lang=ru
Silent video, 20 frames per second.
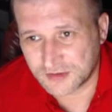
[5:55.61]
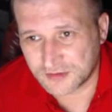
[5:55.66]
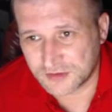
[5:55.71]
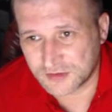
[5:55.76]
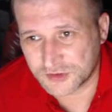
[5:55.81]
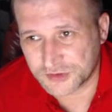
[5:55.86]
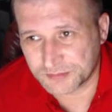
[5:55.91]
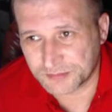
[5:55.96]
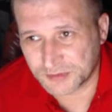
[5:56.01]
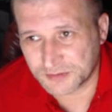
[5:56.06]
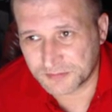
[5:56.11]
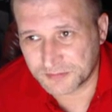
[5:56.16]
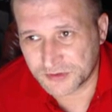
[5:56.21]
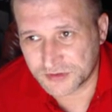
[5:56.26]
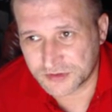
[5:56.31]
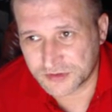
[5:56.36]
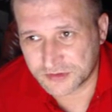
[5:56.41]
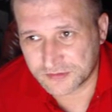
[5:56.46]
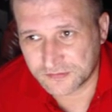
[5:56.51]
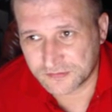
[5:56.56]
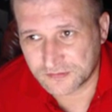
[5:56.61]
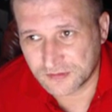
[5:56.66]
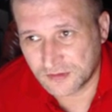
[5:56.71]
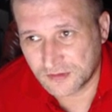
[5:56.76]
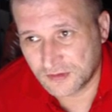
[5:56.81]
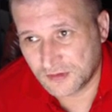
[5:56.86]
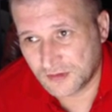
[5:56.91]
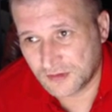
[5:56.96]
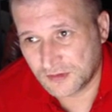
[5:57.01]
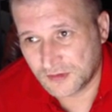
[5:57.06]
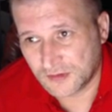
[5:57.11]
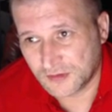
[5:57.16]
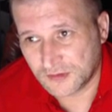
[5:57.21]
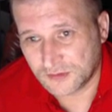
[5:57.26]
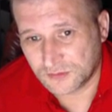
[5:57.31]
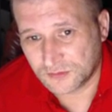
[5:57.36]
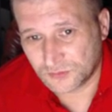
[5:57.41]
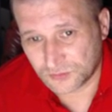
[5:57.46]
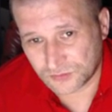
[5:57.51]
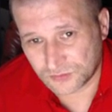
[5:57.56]
3000 подписчиков.
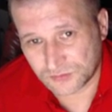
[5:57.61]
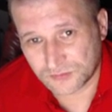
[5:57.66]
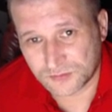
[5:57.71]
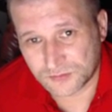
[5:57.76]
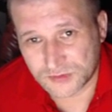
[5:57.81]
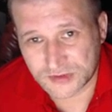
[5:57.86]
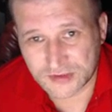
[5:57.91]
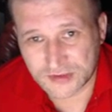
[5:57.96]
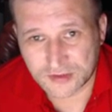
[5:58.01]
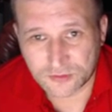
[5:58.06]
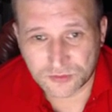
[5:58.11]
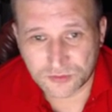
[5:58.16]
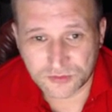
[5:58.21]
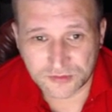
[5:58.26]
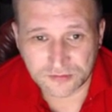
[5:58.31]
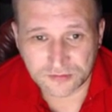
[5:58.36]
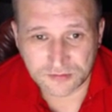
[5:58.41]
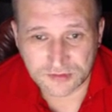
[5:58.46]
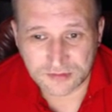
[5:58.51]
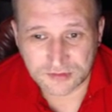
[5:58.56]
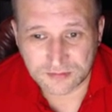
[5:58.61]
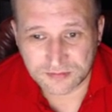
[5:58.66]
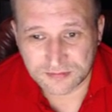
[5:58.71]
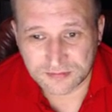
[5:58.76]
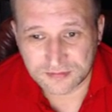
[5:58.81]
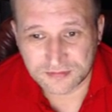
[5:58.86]
Ну, вот такое вот.